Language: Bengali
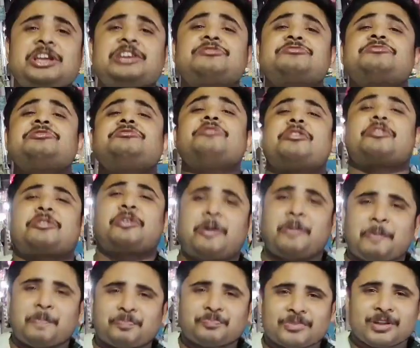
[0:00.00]
টেস্টি ডট
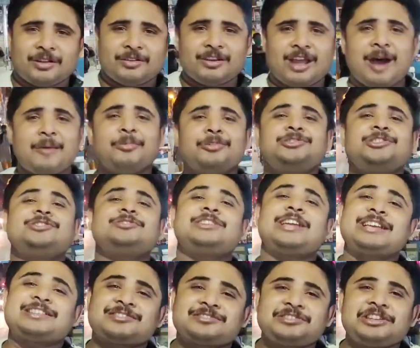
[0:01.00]
কম নাম হচ্ছে
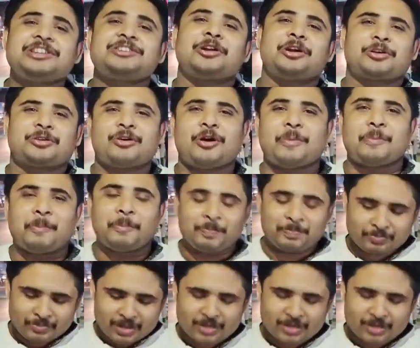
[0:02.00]
টেস্টি ডট কম